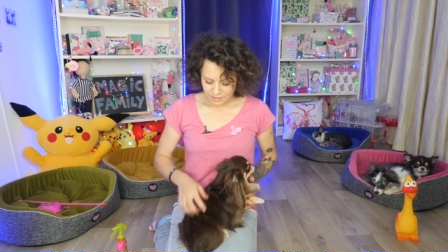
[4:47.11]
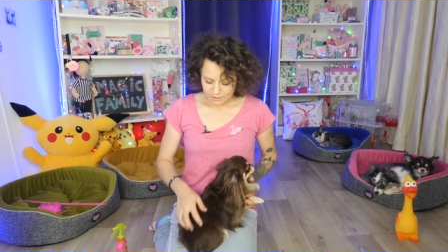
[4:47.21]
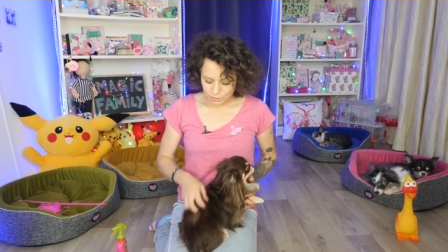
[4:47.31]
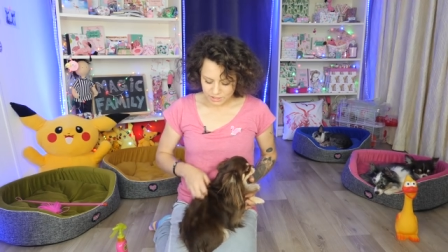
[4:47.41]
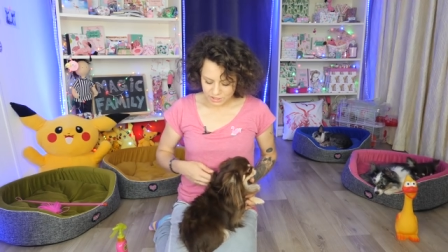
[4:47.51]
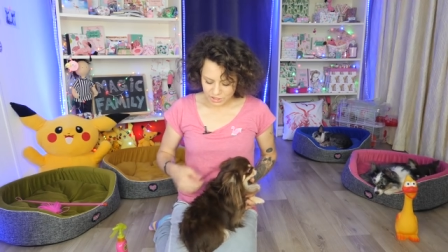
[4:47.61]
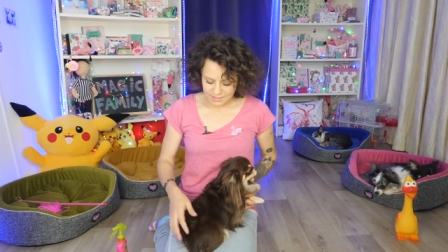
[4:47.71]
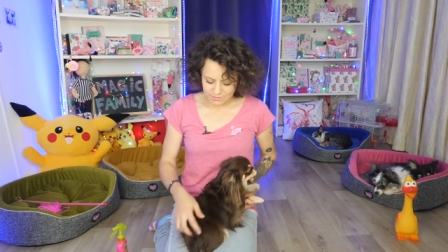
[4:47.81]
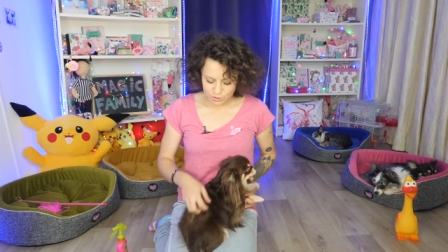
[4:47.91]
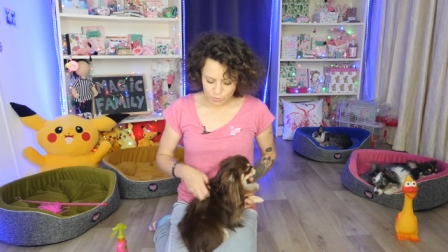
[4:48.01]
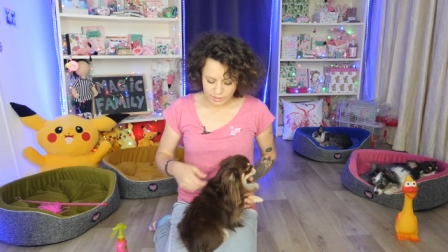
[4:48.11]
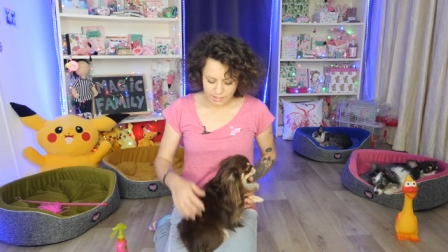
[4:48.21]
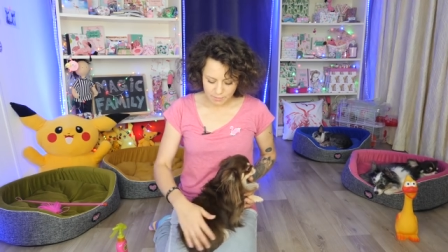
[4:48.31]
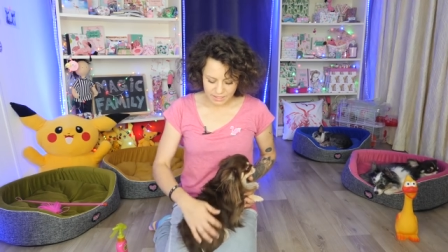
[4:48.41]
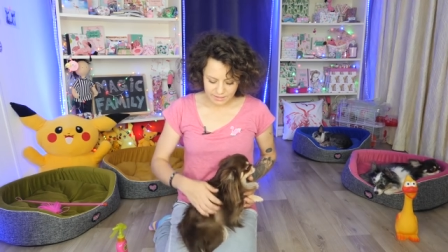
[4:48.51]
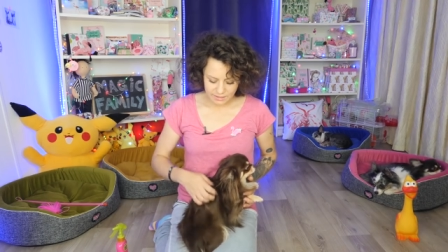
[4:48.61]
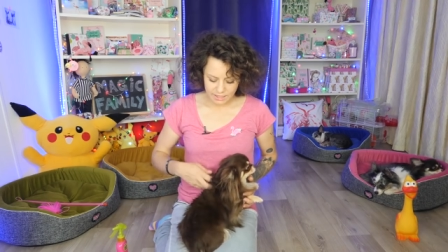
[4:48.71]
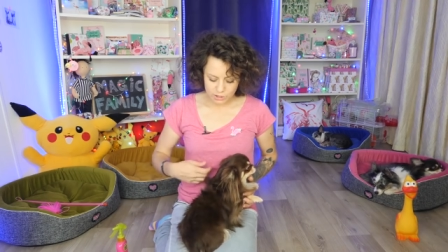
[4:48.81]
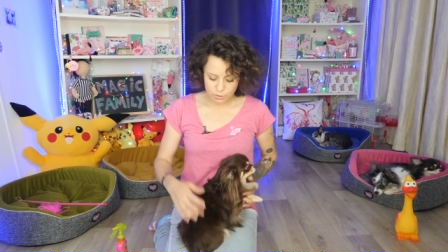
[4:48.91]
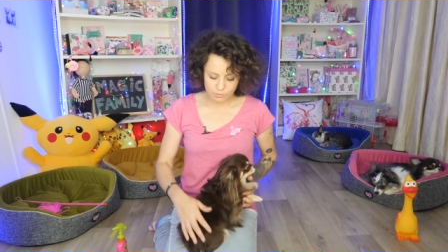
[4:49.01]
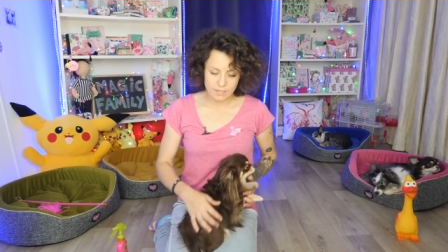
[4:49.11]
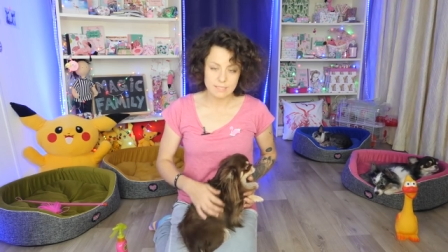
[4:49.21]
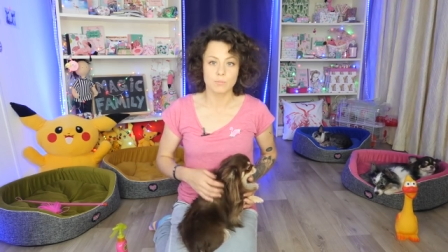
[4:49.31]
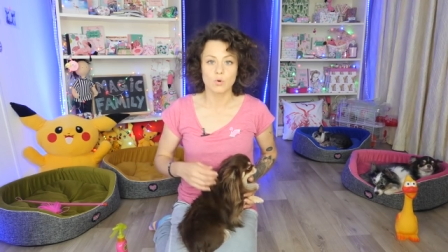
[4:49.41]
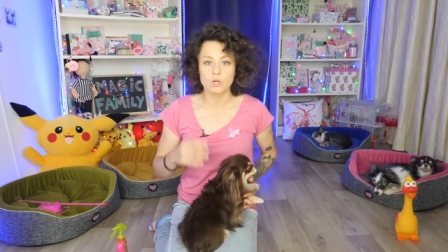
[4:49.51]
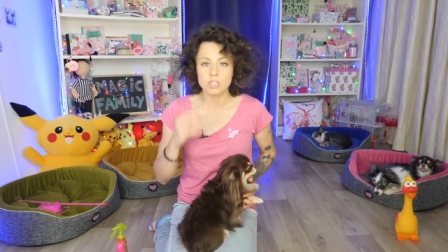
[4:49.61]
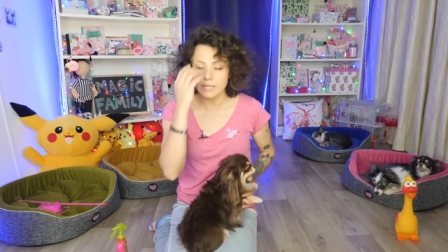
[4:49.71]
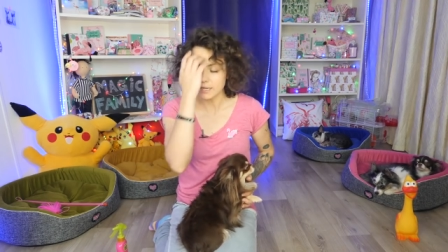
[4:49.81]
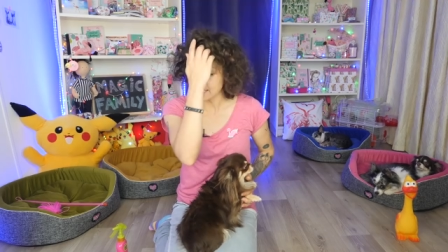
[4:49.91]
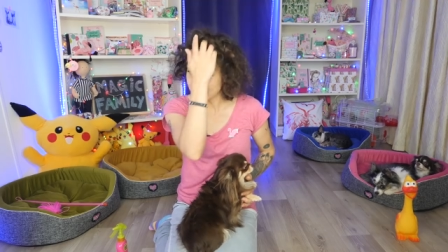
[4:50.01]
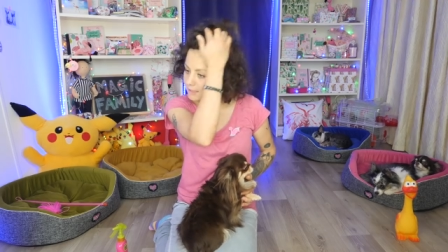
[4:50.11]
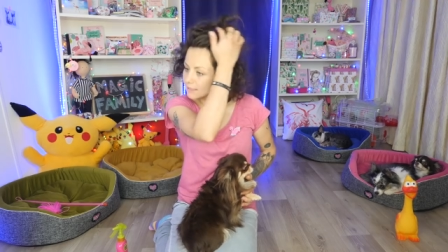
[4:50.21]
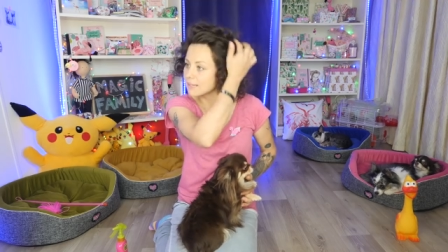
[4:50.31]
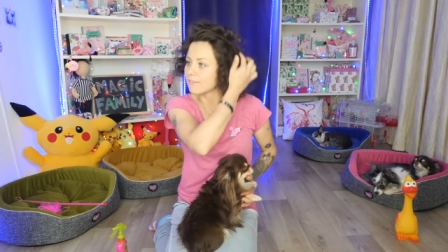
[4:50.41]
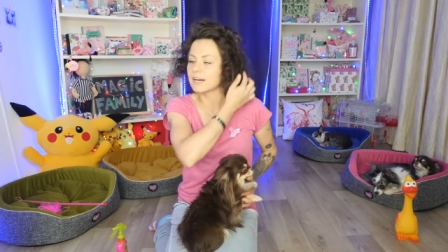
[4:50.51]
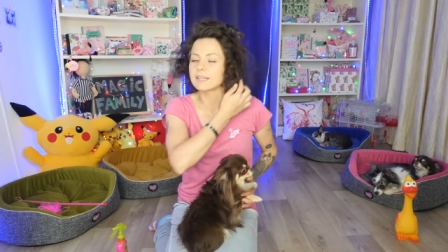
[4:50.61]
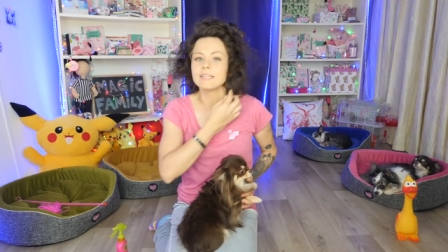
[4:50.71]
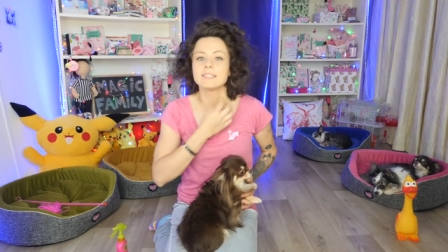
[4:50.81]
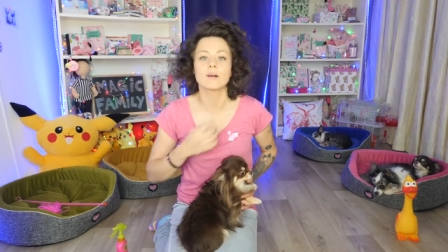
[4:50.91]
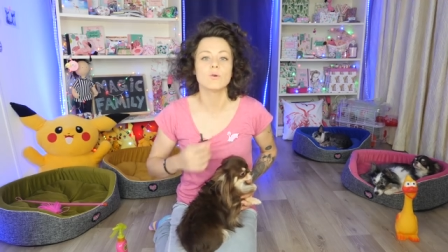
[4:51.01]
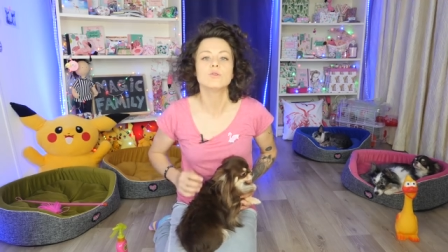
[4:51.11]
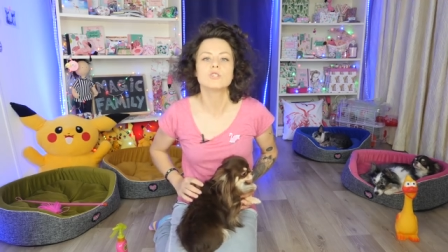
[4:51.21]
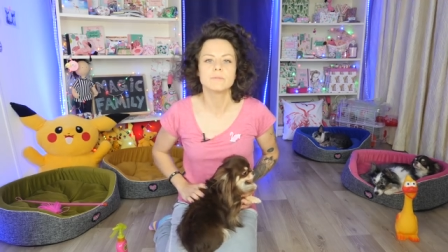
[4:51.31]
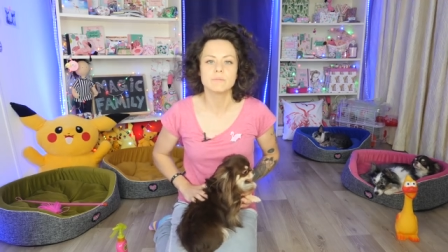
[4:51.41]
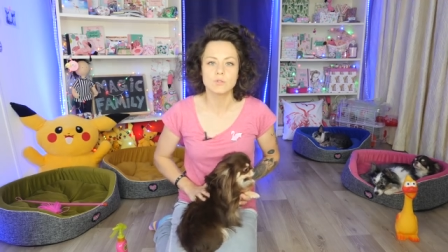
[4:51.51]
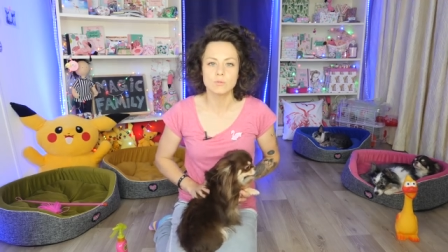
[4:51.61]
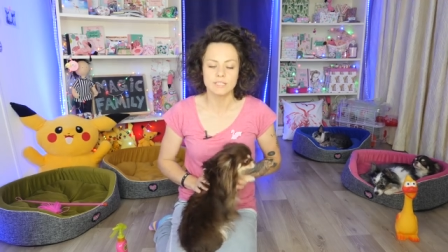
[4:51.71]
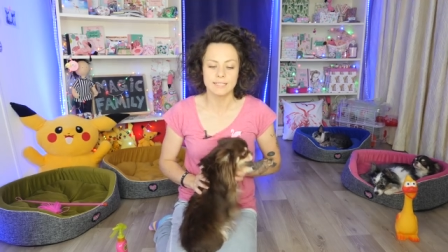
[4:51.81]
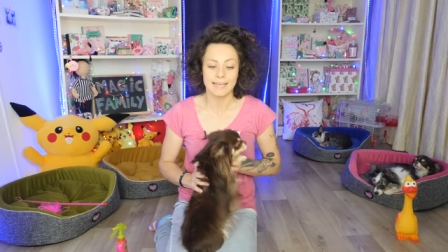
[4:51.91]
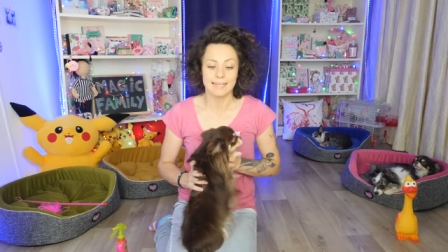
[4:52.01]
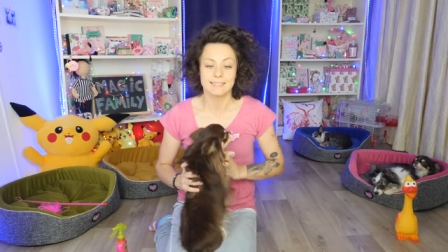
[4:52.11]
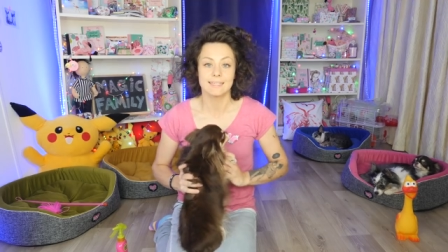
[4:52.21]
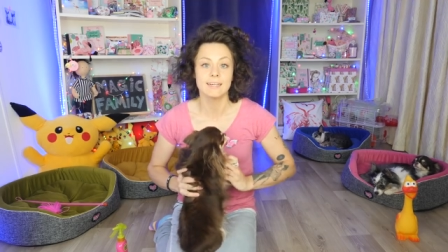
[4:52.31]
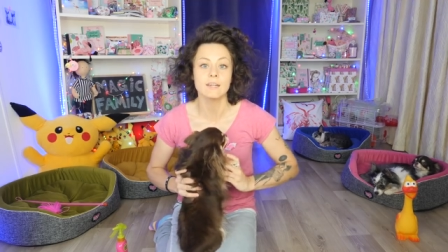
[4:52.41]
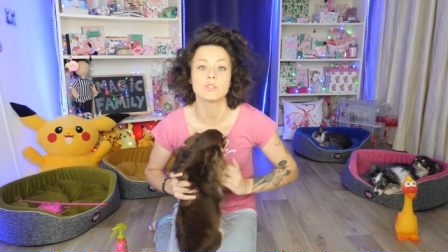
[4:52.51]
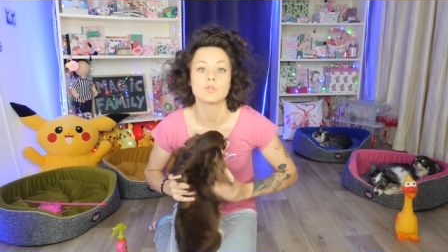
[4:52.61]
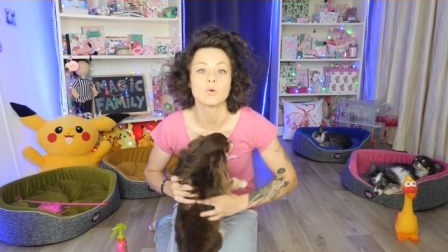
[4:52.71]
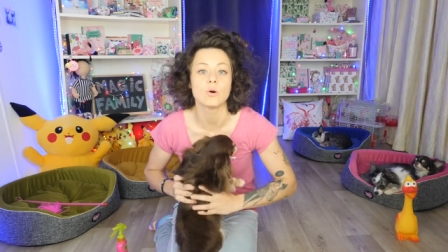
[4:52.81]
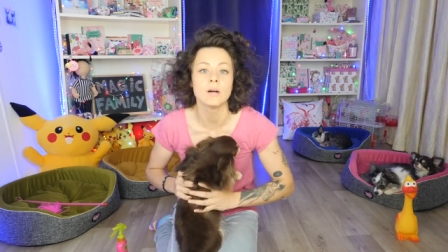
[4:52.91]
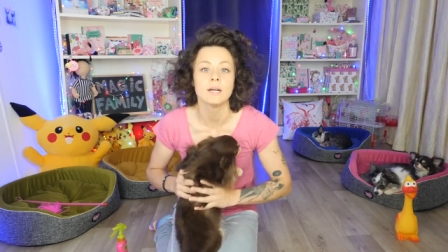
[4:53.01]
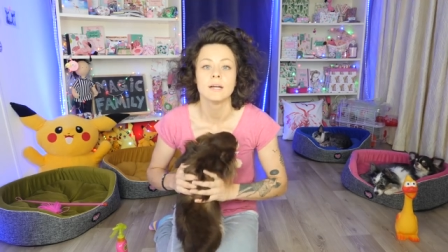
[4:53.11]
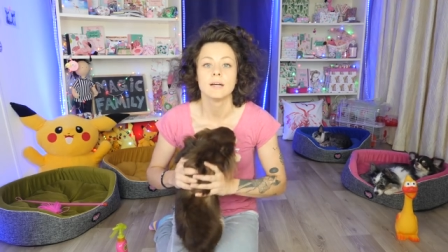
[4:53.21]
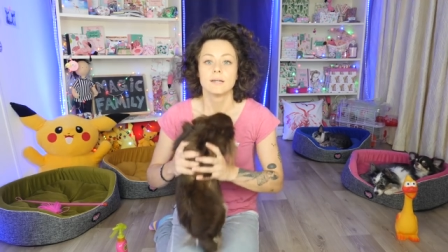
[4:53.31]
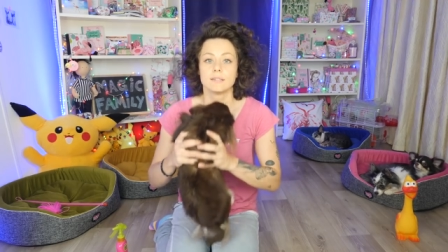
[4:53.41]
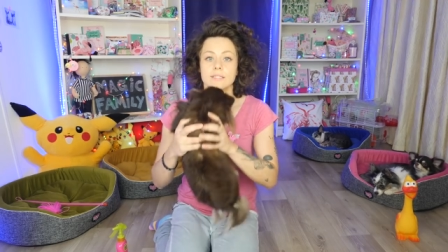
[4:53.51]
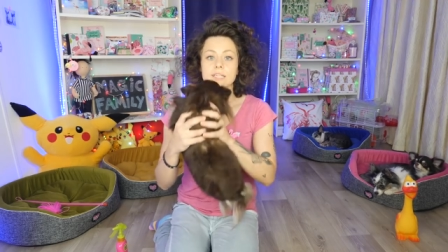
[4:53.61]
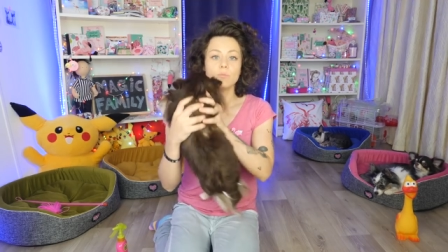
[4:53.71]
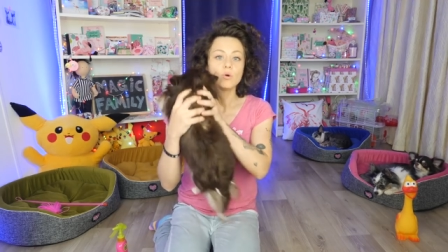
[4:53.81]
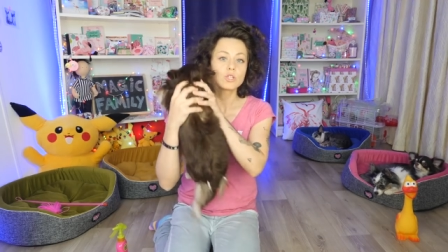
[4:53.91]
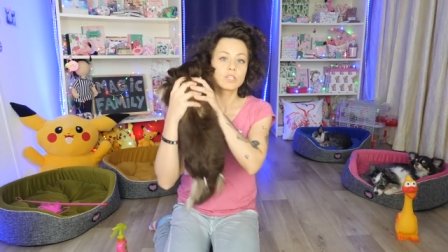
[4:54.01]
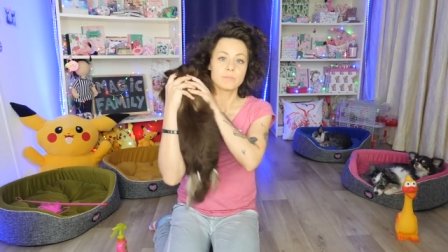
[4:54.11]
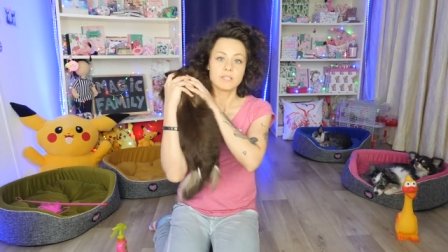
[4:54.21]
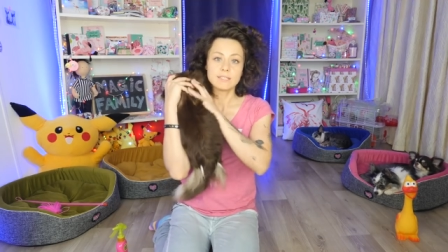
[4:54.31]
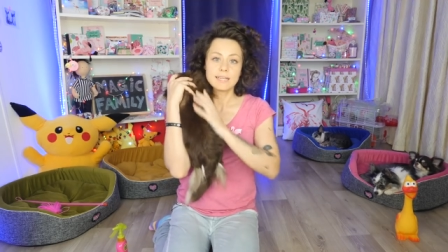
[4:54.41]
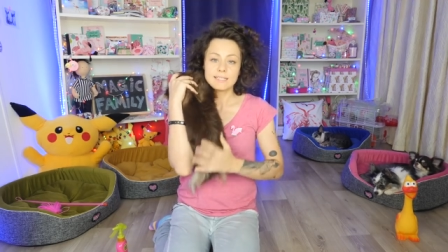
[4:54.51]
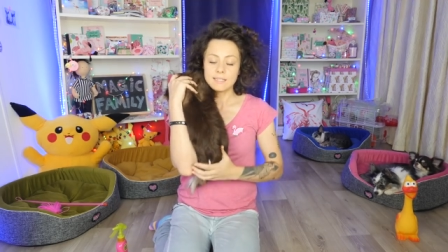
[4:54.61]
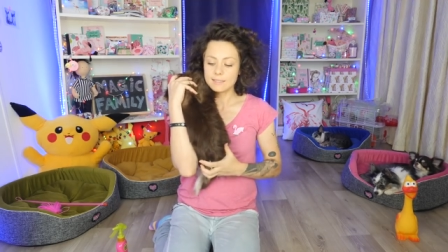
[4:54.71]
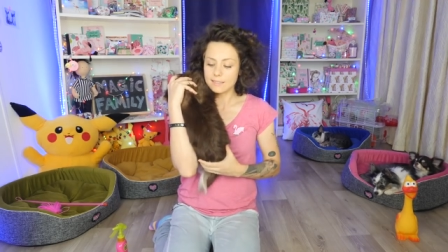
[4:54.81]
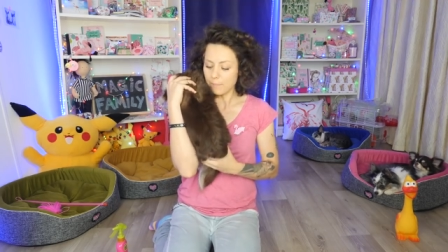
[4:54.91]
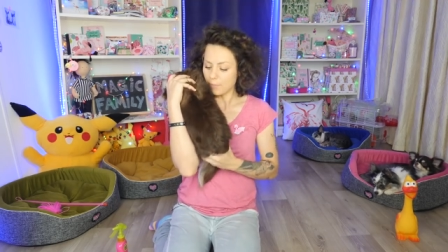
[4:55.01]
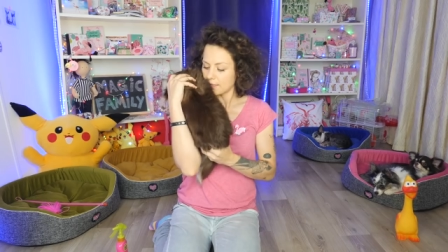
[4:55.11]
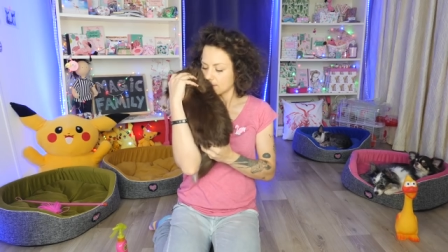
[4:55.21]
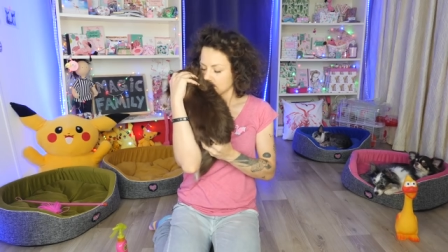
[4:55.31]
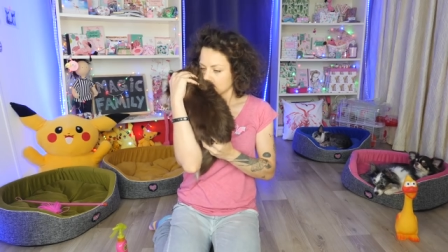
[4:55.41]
Но сейчас вдруг я поняла, что, возможно, этот товар не такой уж и безумный для тех, кто не может переносить запах